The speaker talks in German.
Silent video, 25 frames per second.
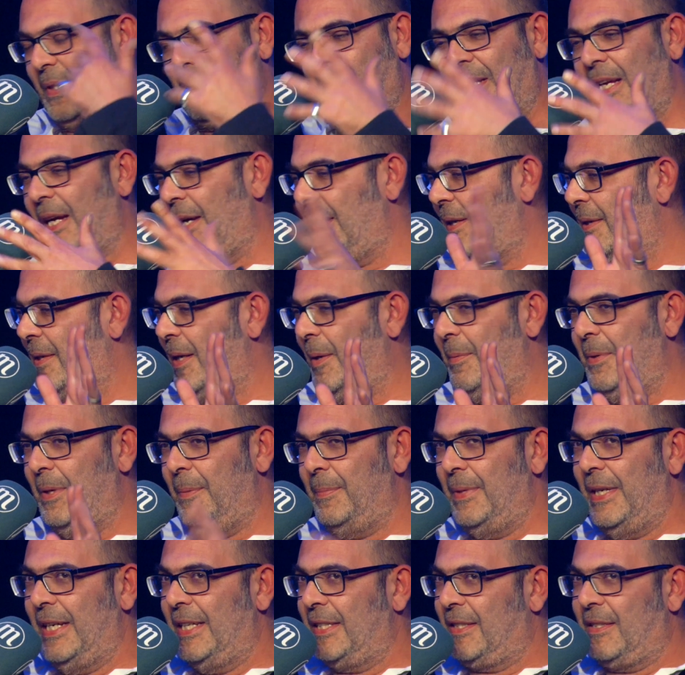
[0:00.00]
gleich, glaube ich,
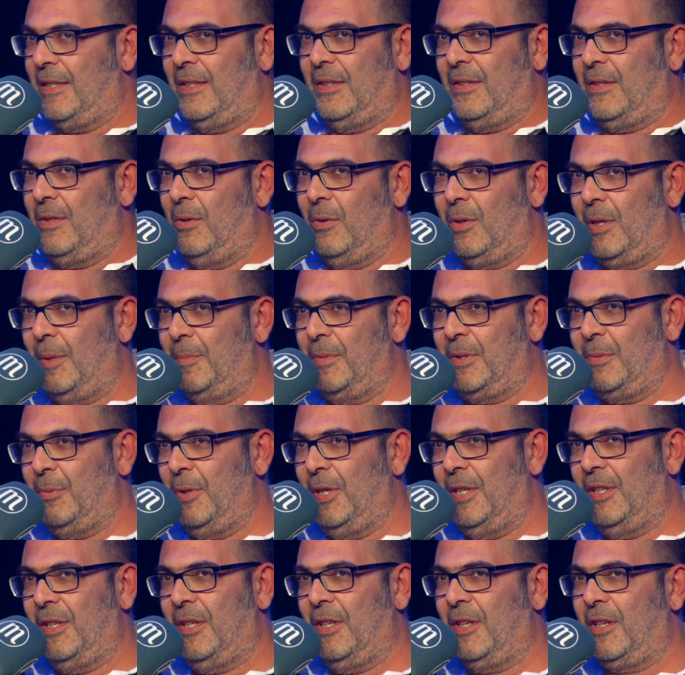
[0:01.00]
am ersten oder am
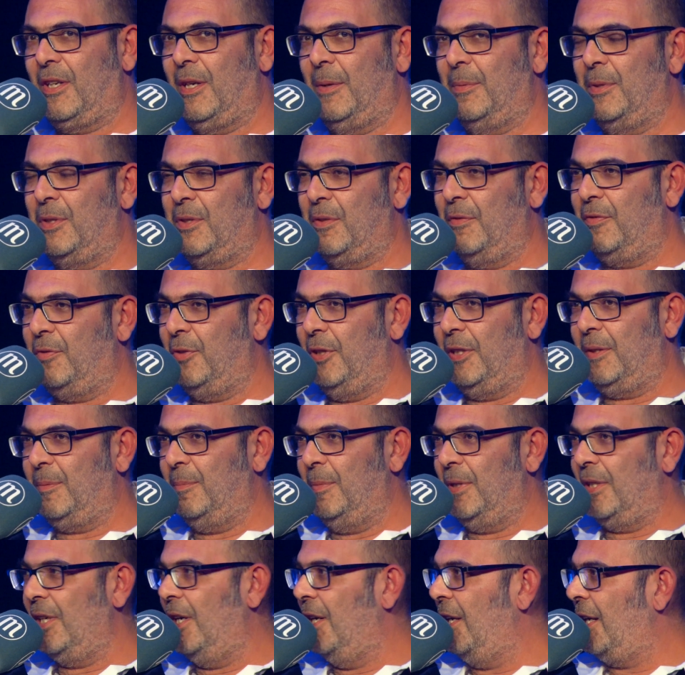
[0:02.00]
zweiten Tag habe ich sofort
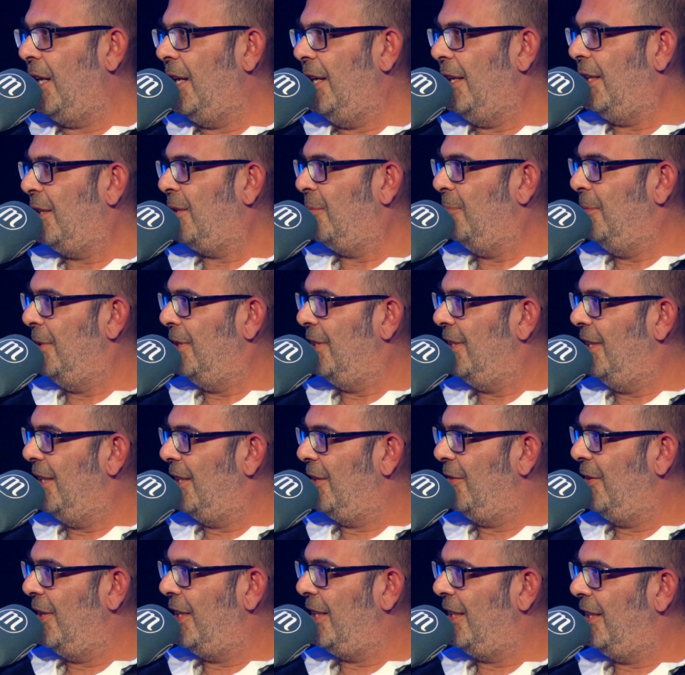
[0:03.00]
mich angelegt mit
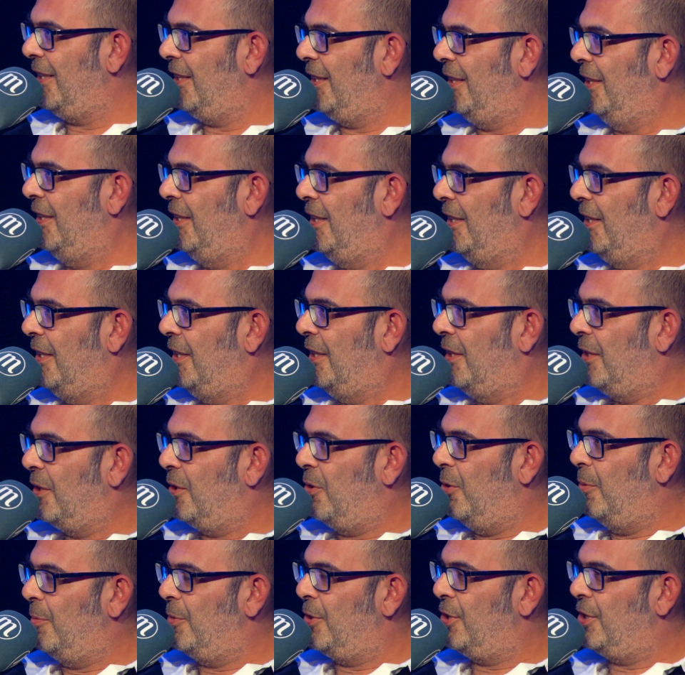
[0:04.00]
irgendwelchen
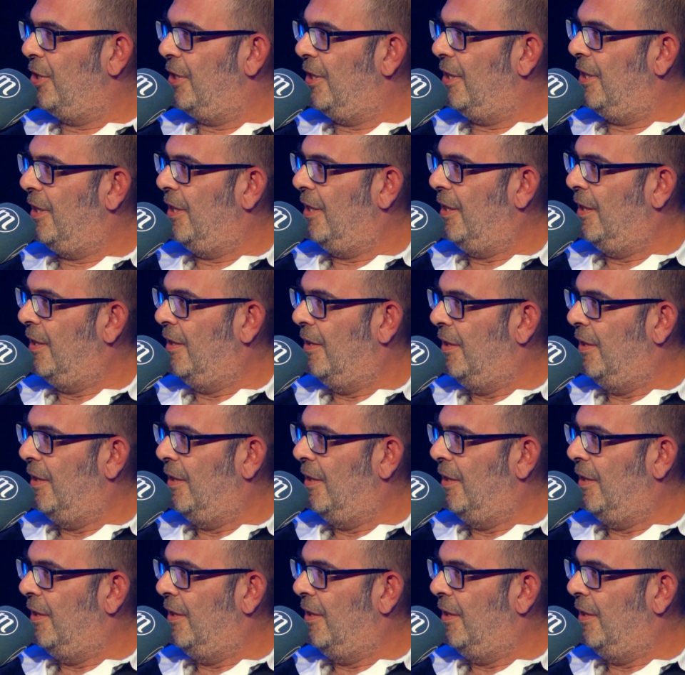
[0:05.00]
komischen